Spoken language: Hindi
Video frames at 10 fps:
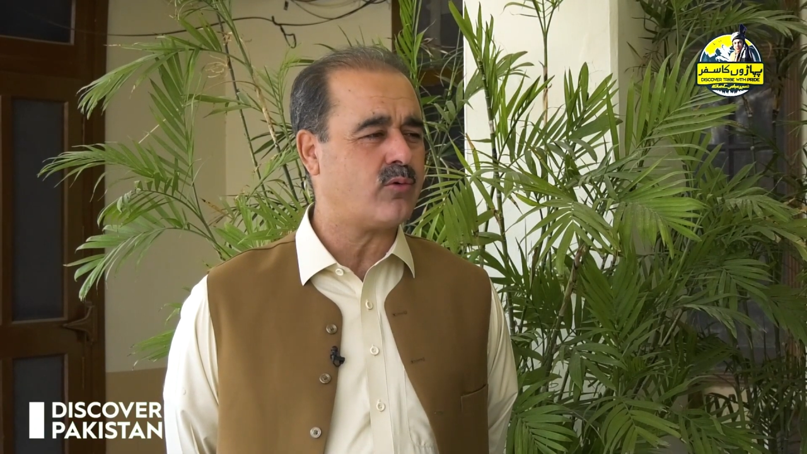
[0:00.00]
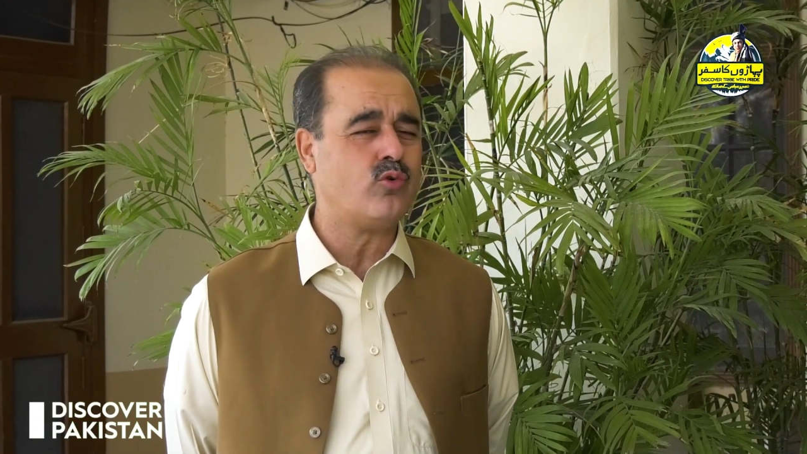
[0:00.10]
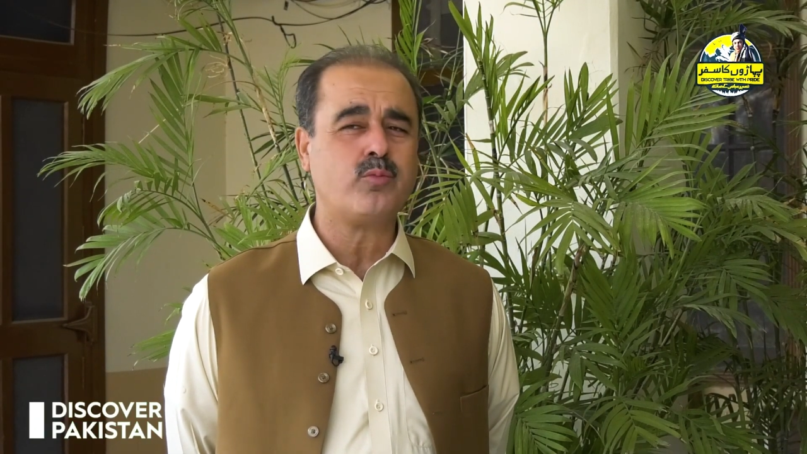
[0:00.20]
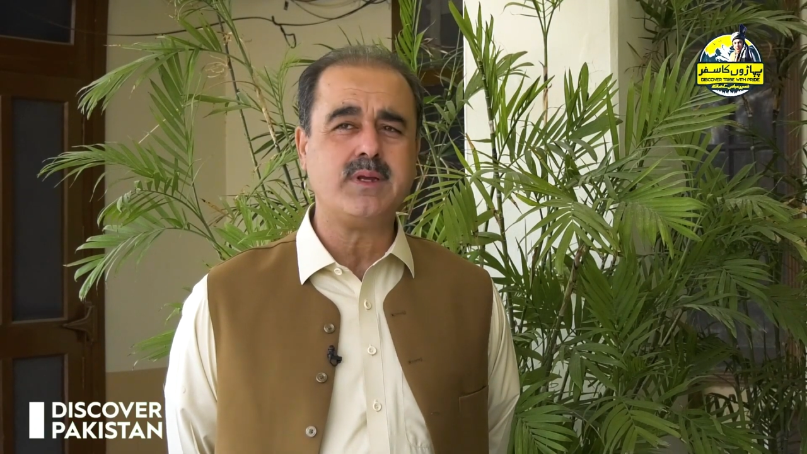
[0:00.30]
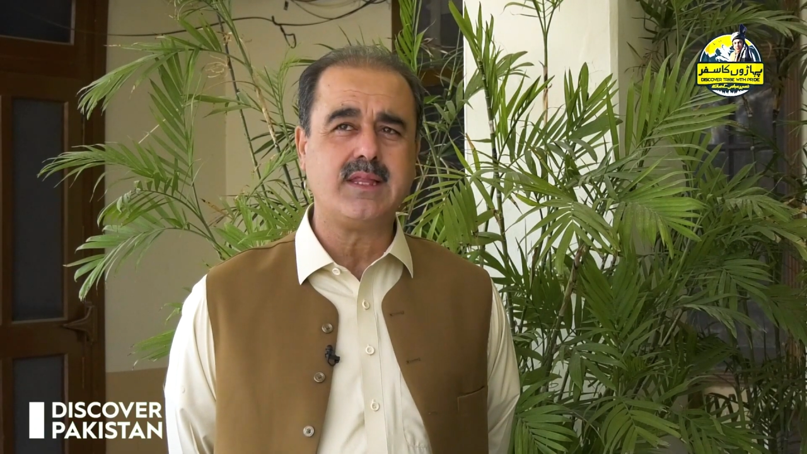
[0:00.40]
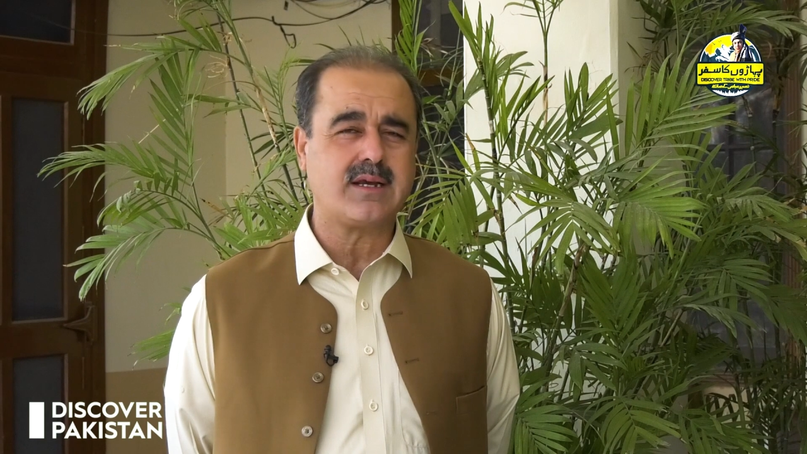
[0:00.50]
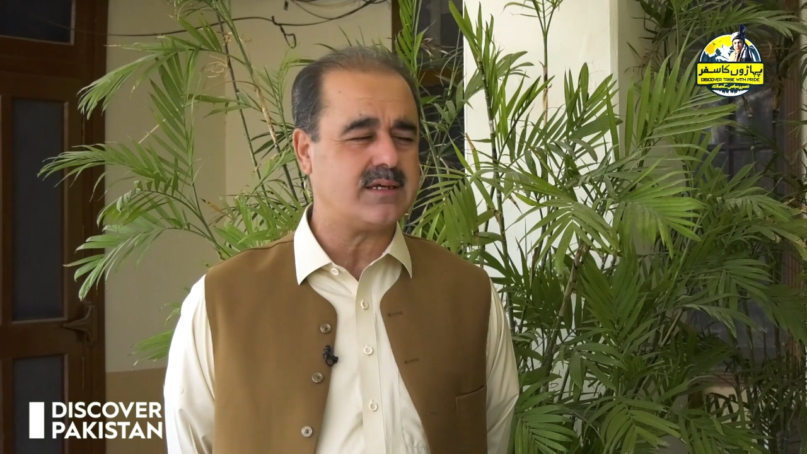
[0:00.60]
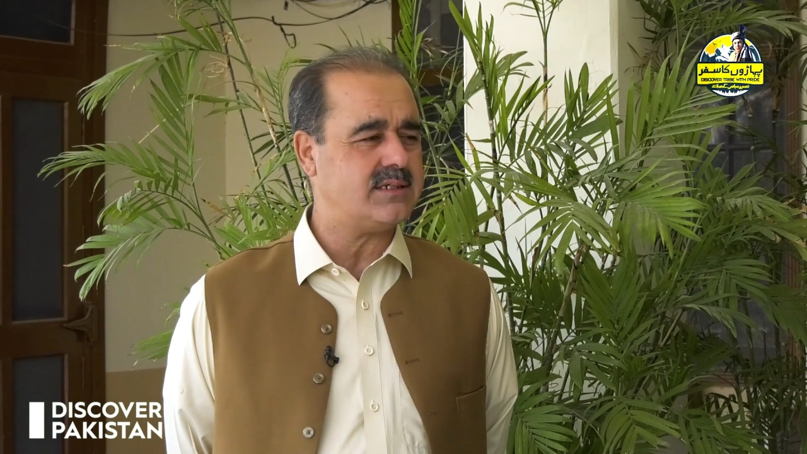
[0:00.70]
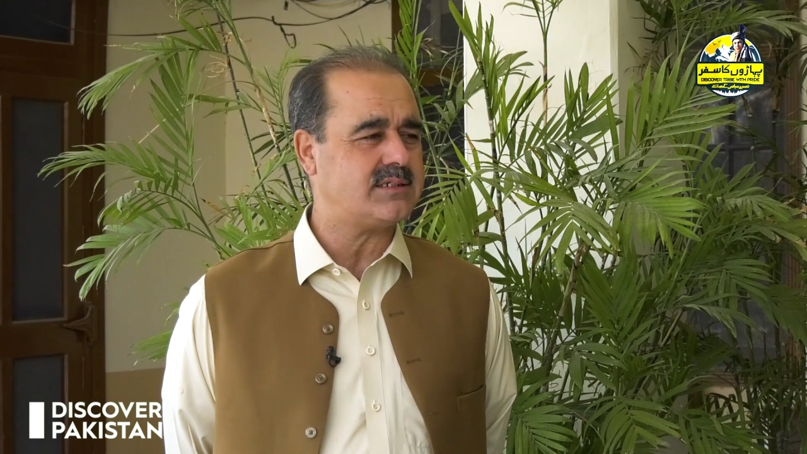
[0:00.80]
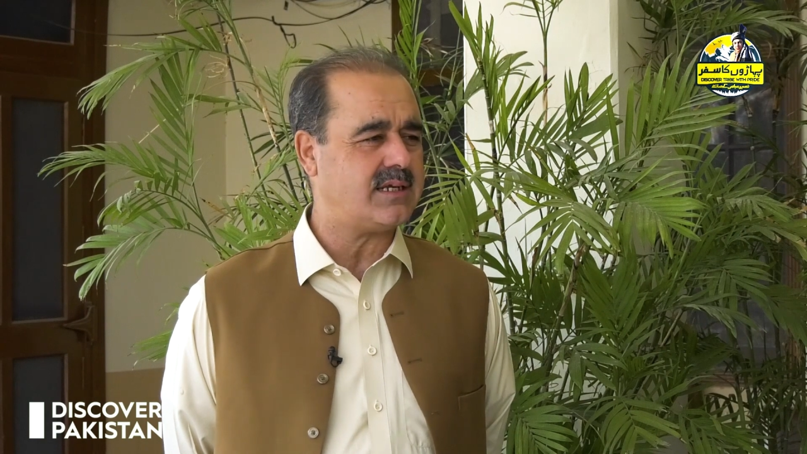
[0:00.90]
और लोग भी देख
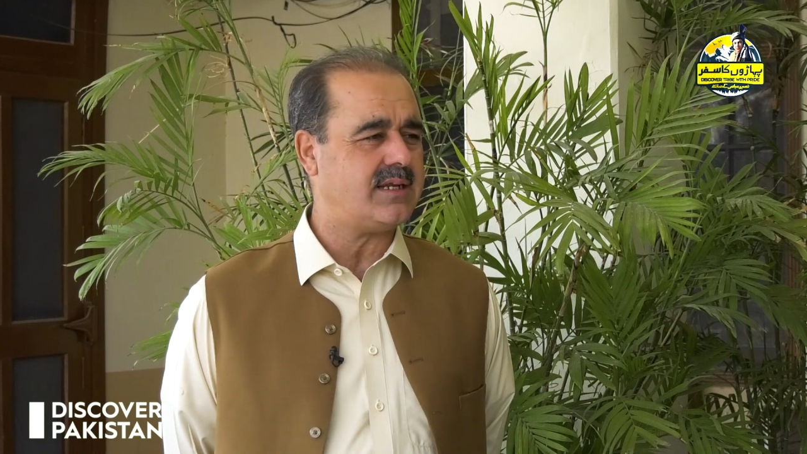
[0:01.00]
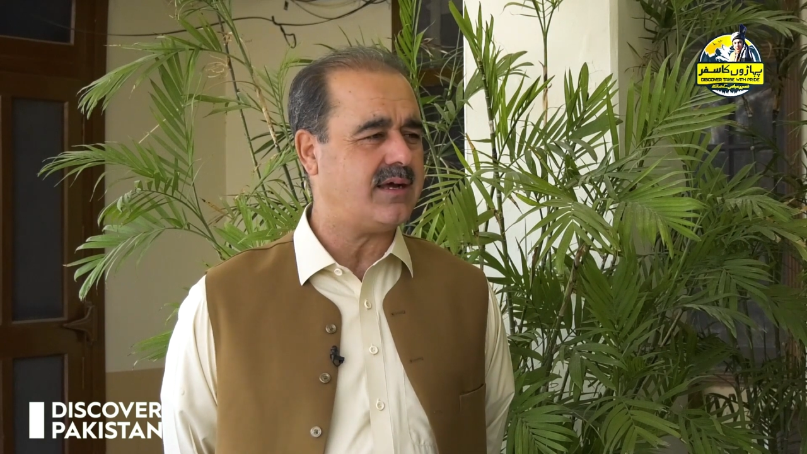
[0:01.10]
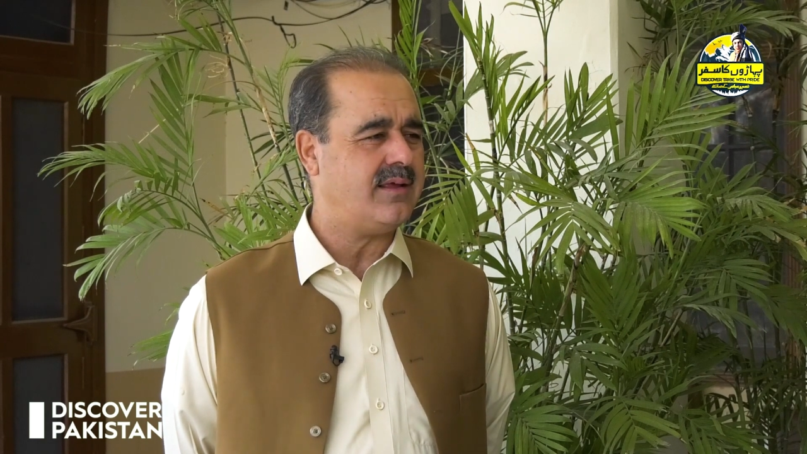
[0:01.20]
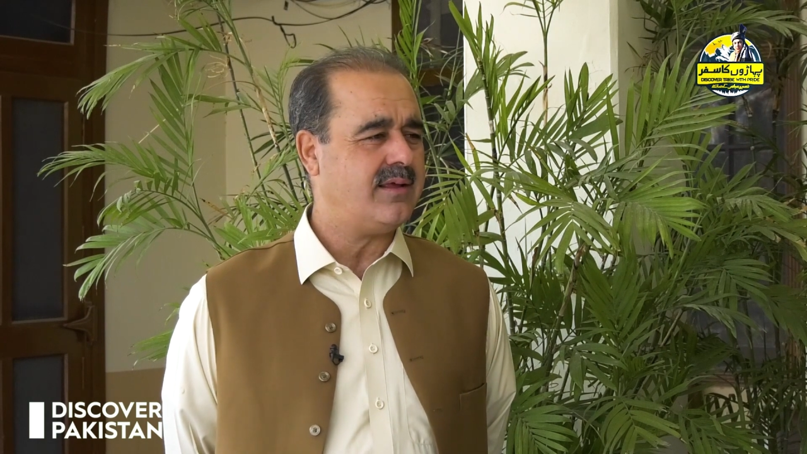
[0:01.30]
कर इन